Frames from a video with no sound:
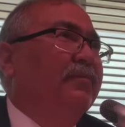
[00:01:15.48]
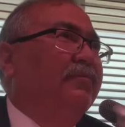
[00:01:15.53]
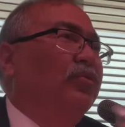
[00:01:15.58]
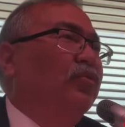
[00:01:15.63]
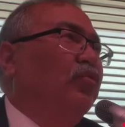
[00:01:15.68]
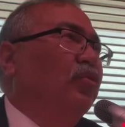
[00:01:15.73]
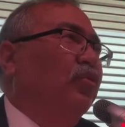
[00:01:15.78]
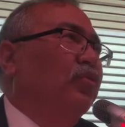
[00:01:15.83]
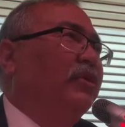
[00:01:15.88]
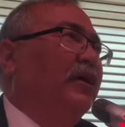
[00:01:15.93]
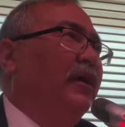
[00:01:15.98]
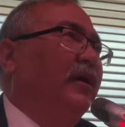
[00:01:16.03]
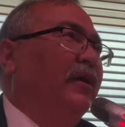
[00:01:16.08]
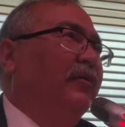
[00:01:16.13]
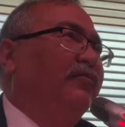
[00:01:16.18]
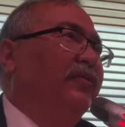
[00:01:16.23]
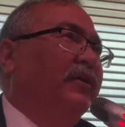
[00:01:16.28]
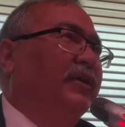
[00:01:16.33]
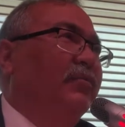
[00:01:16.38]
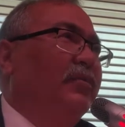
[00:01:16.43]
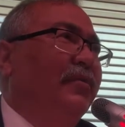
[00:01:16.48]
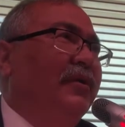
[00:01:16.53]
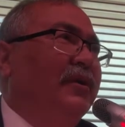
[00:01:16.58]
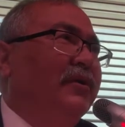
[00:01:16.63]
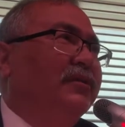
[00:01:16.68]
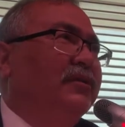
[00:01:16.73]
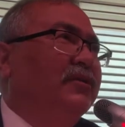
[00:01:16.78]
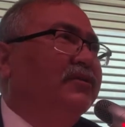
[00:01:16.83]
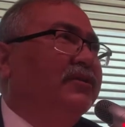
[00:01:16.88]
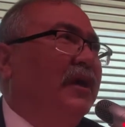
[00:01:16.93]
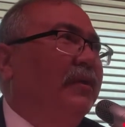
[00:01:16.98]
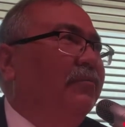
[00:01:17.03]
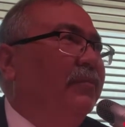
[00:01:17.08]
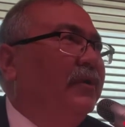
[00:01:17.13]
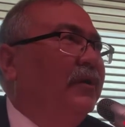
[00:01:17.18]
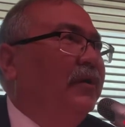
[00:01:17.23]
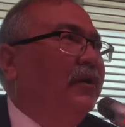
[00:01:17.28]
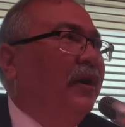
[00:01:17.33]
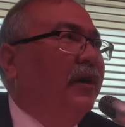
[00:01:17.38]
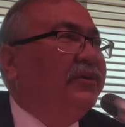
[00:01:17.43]
bu konuda fikrimi belirtirsem
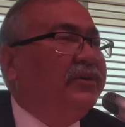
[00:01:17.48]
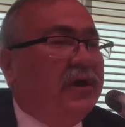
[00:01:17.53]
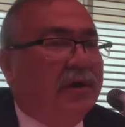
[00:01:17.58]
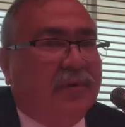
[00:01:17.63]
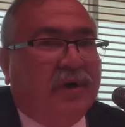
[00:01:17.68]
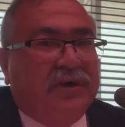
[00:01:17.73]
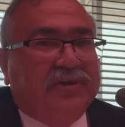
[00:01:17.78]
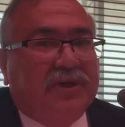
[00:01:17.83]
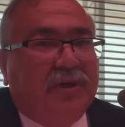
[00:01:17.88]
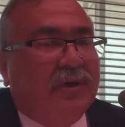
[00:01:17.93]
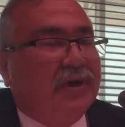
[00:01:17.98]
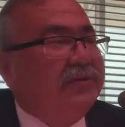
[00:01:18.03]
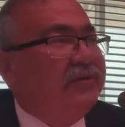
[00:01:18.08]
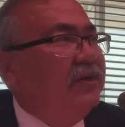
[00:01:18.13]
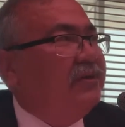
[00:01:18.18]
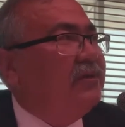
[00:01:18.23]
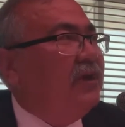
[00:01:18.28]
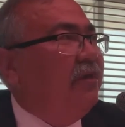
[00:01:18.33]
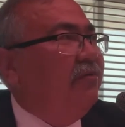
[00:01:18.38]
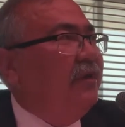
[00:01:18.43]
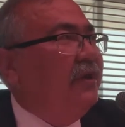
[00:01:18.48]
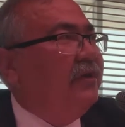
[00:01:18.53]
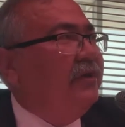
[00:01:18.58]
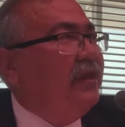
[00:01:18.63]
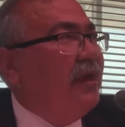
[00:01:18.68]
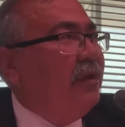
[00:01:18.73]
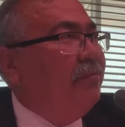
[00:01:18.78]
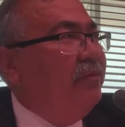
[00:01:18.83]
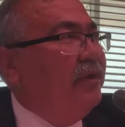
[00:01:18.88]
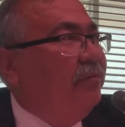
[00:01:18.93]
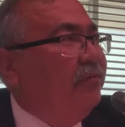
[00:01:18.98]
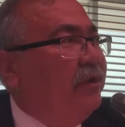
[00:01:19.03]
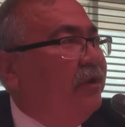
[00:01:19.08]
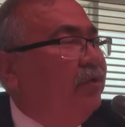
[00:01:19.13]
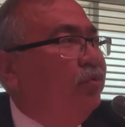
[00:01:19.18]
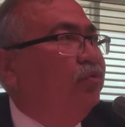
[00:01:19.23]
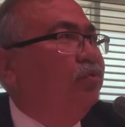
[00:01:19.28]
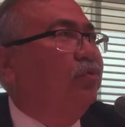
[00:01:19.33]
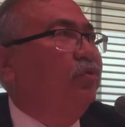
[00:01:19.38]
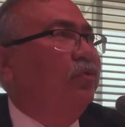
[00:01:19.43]
acaba, acaba cezaevine gider miyim
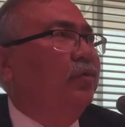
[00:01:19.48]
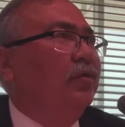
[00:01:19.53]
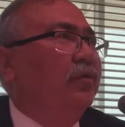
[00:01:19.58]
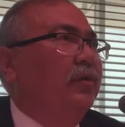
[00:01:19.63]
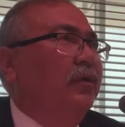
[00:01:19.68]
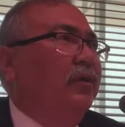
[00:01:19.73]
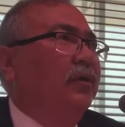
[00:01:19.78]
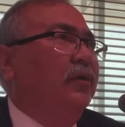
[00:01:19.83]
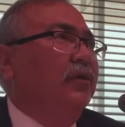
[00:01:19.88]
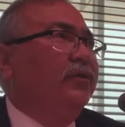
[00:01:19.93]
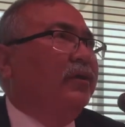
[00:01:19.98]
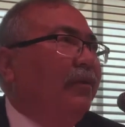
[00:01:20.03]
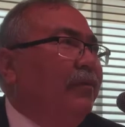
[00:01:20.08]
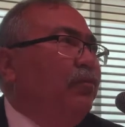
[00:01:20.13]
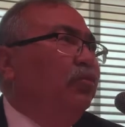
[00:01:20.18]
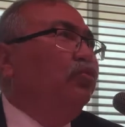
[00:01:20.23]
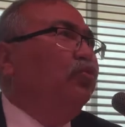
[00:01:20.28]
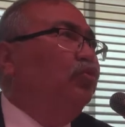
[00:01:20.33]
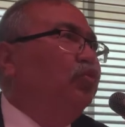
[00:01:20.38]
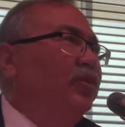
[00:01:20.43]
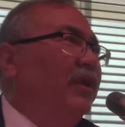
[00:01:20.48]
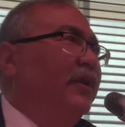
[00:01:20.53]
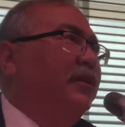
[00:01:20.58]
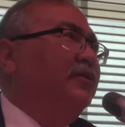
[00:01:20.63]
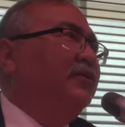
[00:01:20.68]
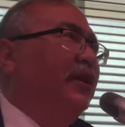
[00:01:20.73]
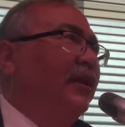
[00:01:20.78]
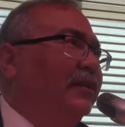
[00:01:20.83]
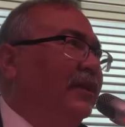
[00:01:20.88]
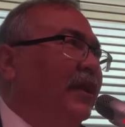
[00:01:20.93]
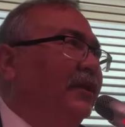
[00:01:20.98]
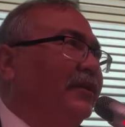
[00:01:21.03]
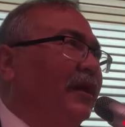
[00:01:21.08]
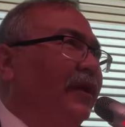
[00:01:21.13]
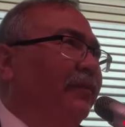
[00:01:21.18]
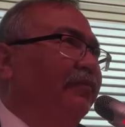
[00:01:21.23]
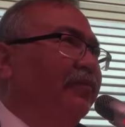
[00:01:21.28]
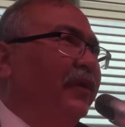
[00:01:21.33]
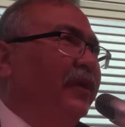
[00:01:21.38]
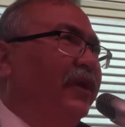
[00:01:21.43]
diye düşünüyor. Tabii bu düşünen insanlar
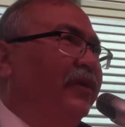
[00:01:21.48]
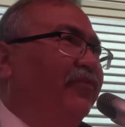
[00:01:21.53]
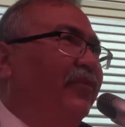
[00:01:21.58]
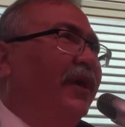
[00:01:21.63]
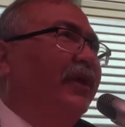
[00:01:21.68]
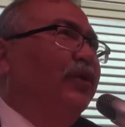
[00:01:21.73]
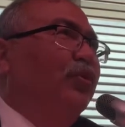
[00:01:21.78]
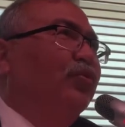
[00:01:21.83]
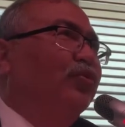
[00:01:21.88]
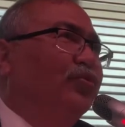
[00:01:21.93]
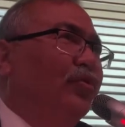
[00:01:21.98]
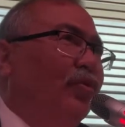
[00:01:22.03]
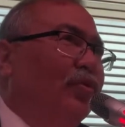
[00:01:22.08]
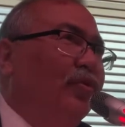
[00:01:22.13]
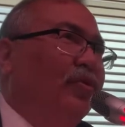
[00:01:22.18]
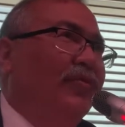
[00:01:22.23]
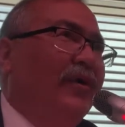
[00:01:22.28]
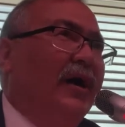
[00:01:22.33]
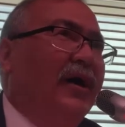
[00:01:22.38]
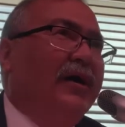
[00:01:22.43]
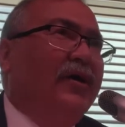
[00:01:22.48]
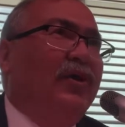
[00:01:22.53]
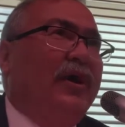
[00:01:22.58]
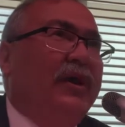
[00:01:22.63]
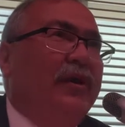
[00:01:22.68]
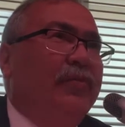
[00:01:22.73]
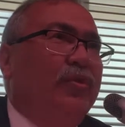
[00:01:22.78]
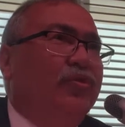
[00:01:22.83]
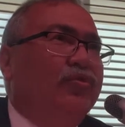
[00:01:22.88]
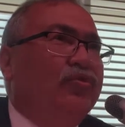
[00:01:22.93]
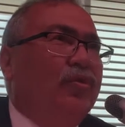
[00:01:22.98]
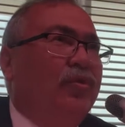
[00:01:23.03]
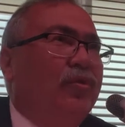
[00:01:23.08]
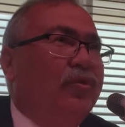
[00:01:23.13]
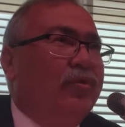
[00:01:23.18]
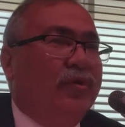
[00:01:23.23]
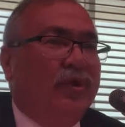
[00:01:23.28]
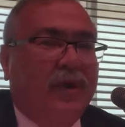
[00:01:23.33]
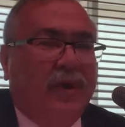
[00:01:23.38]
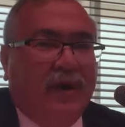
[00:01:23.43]
da ifade özgürlüğünü ve hak arama
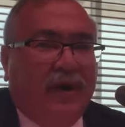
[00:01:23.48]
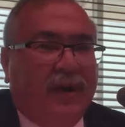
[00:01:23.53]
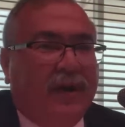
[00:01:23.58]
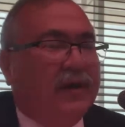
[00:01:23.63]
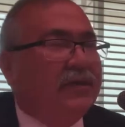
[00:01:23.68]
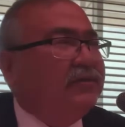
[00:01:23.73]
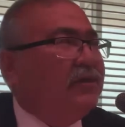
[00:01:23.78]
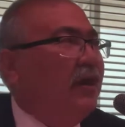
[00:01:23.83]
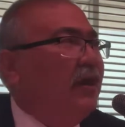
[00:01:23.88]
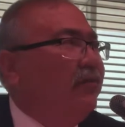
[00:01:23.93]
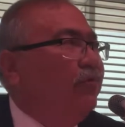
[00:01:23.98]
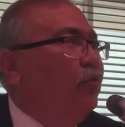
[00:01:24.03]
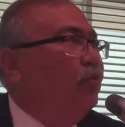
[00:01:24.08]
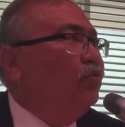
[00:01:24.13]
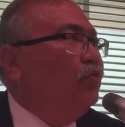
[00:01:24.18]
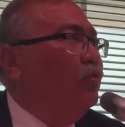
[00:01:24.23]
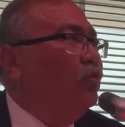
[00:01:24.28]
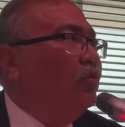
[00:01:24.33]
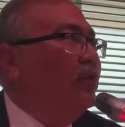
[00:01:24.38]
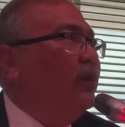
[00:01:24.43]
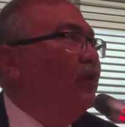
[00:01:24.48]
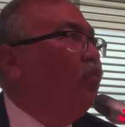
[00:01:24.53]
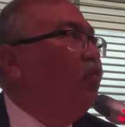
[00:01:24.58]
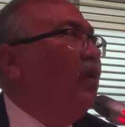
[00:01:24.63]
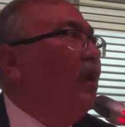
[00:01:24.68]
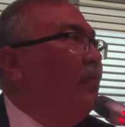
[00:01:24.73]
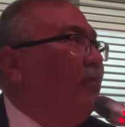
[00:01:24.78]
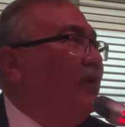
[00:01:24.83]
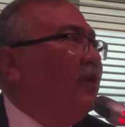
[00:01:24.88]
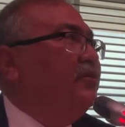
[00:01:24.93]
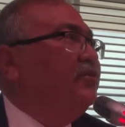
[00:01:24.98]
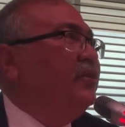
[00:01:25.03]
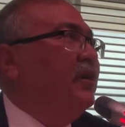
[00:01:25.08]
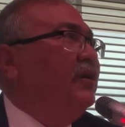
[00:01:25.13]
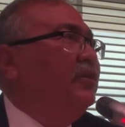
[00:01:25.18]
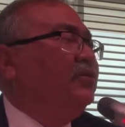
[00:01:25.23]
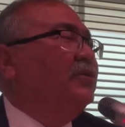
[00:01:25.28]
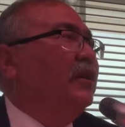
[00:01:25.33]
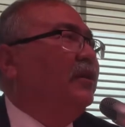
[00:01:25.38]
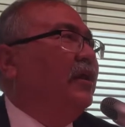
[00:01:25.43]
özgürlüğünü, anayasal hak ve özgürlüklerini kullanmak
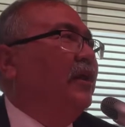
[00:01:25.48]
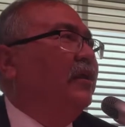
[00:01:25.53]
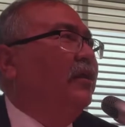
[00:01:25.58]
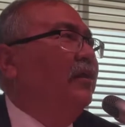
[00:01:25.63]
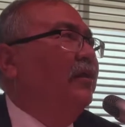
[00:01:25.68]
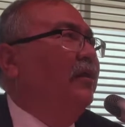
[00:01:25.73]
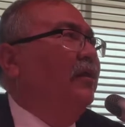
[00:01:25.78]
isteyen insanlar.